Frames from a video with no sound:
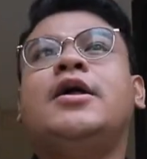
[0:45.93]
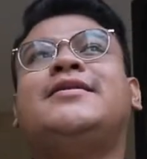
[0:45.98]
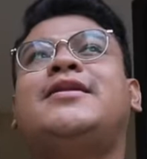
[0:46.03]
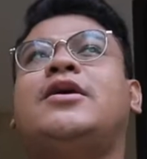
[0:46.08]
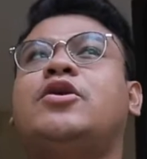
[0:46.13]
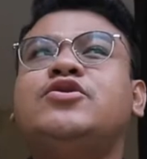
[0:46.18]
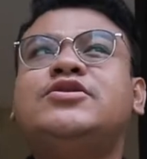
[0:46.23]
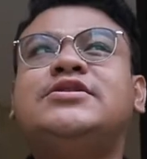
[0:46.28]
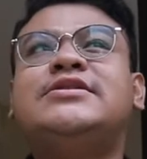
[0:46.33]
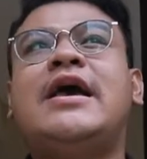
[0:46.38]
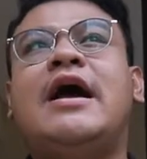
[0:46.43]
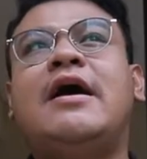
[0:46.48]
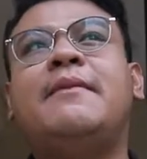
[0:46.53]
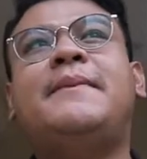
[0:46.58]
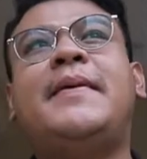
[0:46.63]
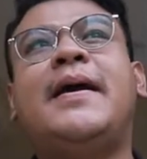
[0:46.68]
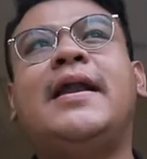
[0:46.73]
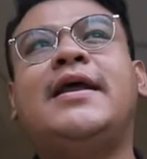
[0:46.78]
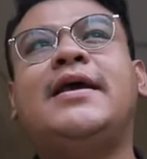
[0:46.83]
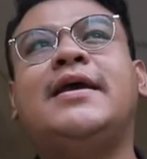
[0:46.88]
Terus yang
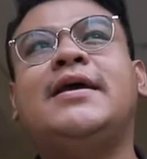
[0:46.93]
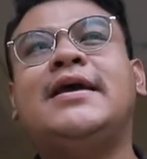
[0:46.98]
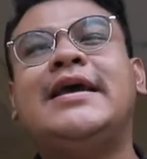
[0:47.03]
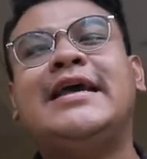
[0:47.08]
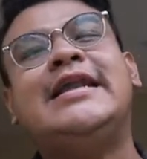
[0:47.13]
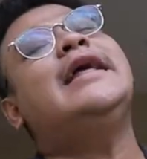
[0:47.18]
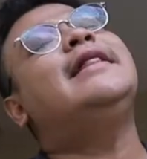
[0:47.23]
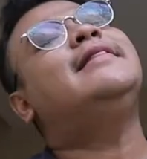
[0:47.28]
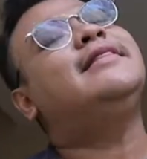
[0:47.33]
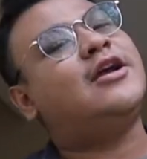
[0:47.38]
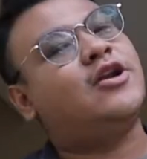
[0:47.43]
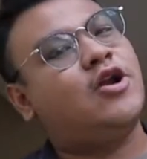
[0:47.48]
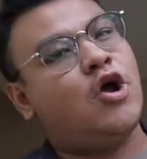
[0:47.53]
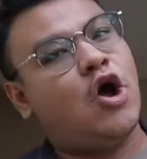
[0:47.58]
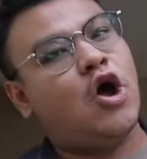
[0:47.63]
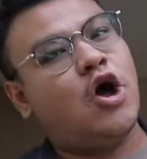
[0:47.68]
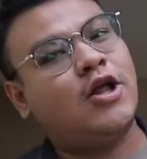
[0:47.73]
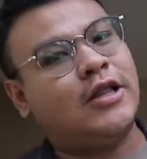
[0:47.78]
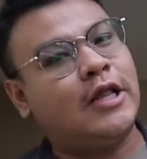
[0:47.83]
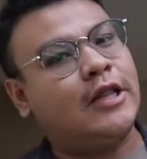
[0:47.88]
paling identik
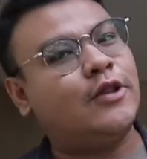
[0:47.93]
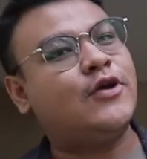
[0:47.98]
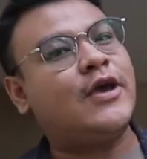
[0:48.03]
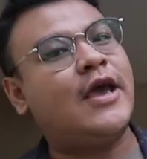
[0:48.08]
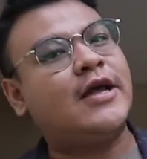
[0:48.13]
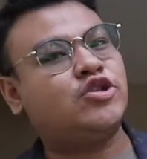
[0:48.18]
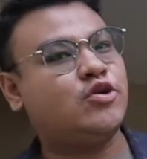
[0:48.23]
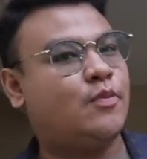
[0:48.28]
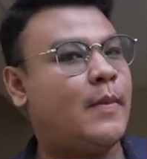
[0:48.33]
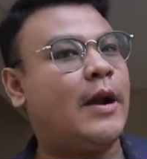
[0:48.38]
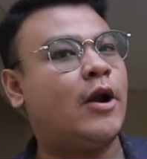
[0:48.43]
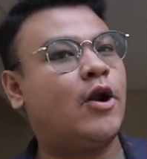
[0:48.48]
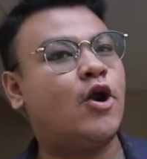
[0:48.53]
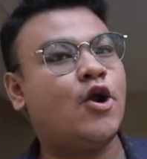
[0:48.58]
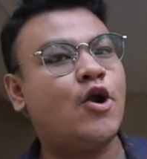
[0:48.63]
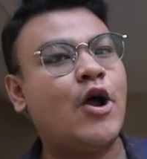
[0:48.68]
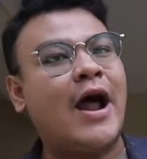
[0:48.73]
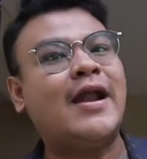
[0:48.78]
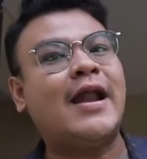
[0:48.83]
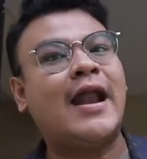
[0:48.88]
dong tentunya Coban
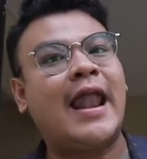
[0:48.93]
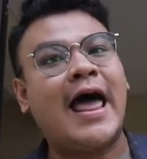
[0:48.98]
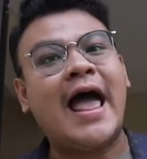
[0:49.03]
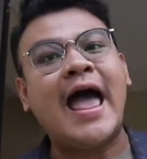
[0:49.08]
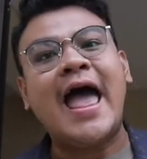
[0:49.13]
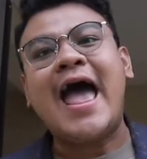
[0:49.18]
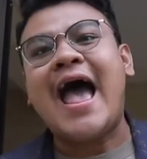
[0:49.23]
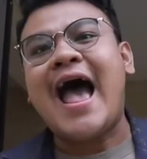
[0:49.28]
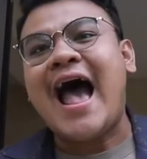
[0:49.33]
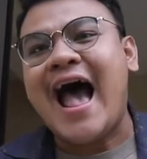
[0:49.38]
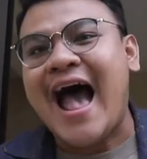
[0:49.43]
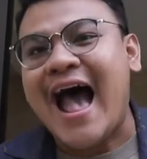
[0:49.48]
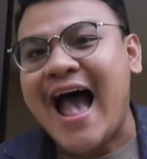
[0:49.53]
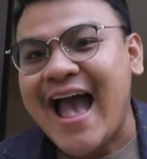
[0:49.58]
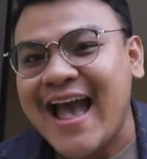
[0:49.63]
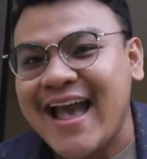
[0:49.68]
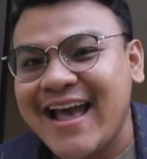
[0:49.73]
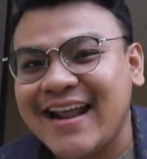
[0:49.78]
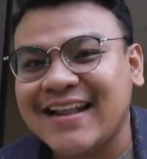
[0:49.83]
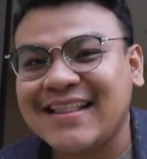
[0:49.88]
Rondo adalah
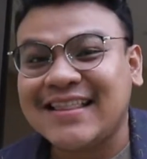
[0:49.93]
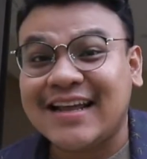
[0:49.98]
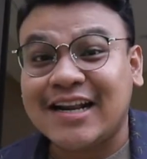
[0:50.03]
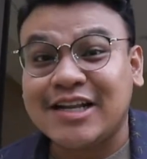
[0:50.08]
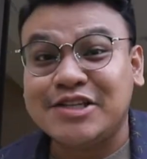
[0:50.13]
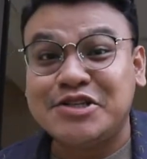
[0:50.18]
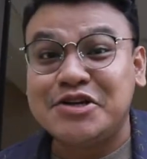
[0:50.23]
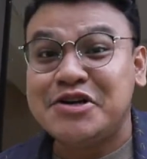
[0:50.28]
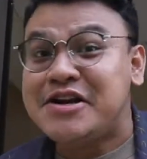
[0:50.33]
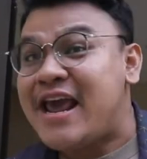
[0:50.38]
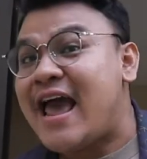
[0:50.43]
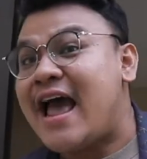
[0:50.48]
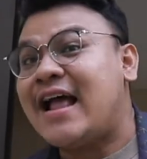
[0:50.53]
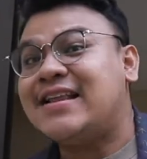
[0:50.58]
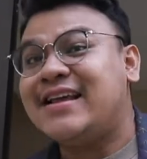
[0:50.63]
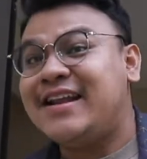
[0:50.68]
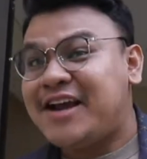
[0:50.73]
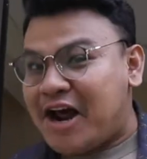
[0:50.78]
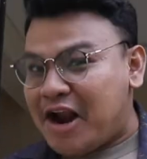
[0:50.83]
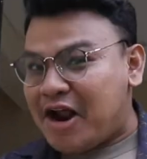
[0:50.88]
air terjunnya.
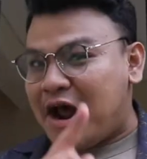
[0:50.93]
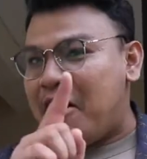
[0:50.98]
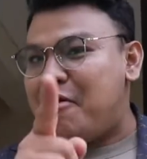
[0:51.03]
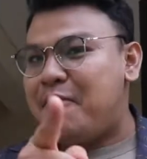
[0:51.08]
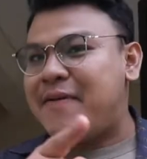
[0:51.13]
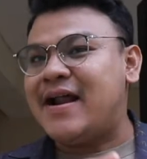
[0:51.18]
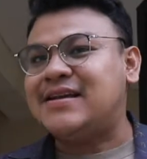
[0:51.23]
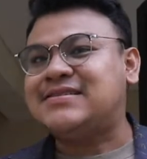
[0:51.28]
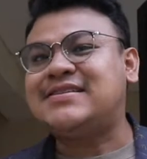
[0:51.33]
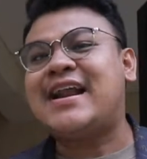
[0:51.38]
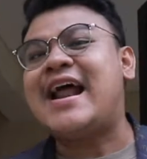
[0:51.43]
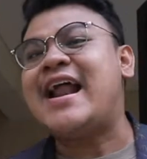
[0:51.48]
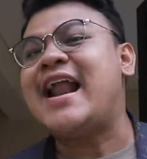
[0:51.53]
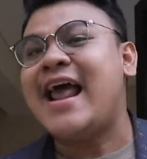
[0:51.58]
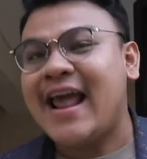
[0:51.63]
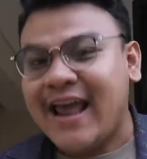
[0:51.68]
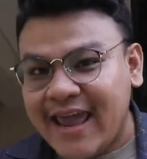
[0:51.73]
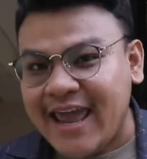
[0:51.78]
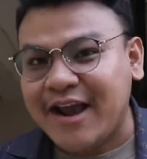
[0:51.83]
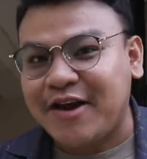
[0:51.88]
Jadi kalau kamu penasaran,
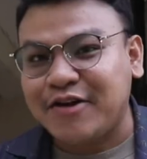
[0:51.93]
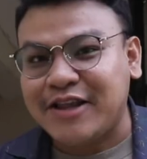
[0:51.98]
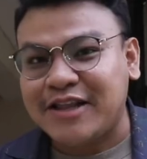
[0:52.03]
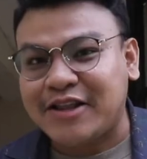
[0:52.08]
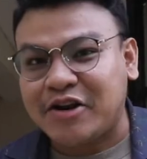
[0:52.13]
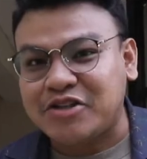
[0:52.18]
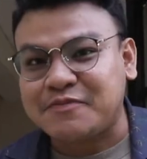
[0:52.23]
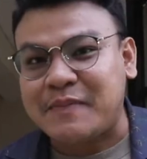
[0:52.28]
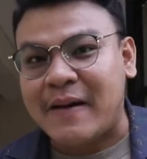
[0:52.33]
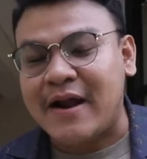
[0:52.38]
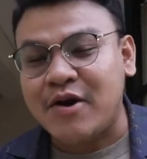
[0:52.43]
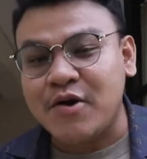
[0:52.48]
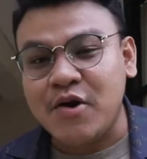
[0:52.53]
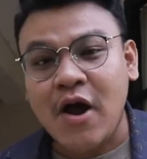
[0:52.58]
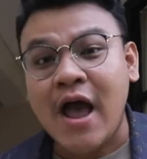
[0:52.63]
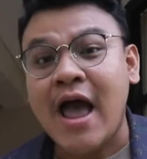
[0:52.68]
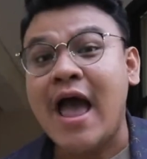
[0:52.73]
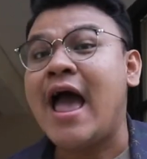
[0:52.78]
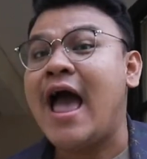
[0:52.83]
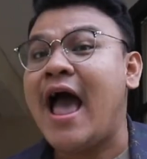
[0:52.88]
ikuti terus Pandu
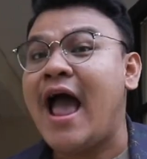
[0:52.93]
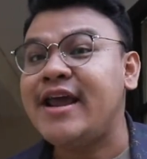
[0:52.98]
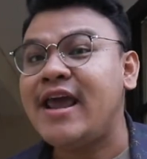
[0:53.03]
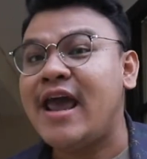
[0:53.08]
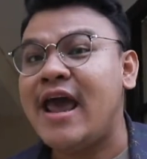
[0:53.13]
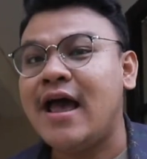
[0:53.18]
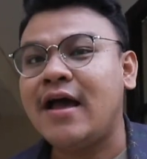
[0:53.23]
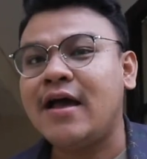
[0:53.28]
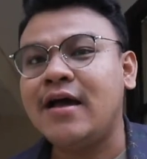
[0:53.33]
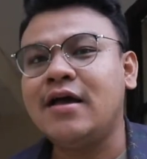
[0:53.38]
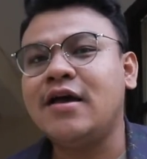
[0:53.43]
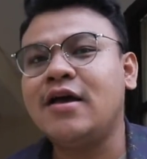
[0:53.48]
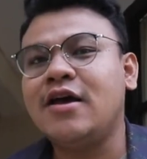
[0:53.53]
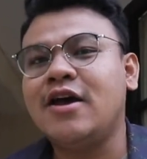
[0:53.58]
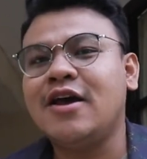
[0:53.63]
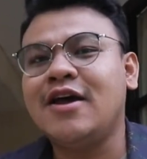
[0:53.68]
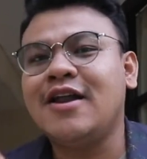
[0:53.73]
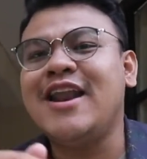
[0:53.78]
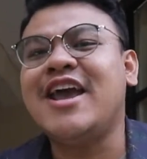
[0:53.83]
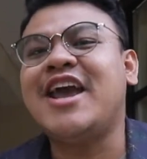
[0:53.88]
hanya
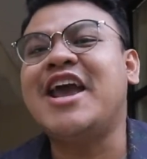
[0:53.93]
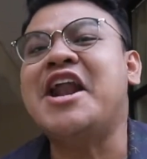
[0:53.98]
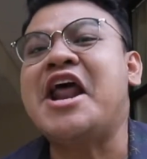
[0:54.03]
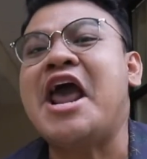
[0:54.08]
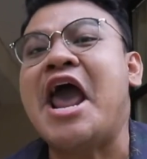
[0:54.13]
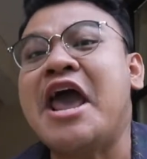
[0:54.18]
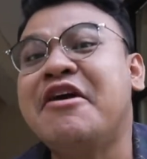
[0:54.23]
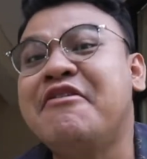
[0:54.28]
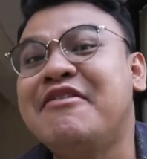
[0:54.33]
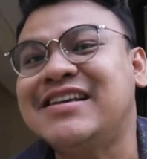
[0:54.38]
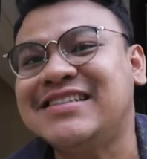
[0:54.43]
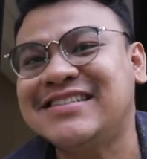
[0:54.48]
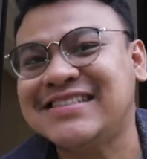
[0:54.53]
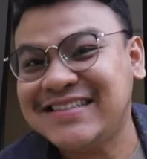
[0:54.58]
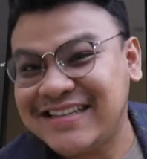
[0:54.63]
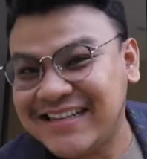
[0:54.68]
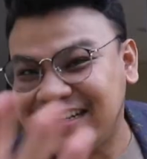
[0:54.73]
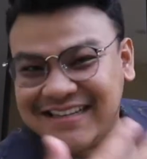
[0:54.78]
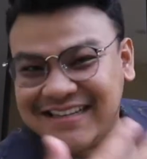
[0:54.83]
Anyways.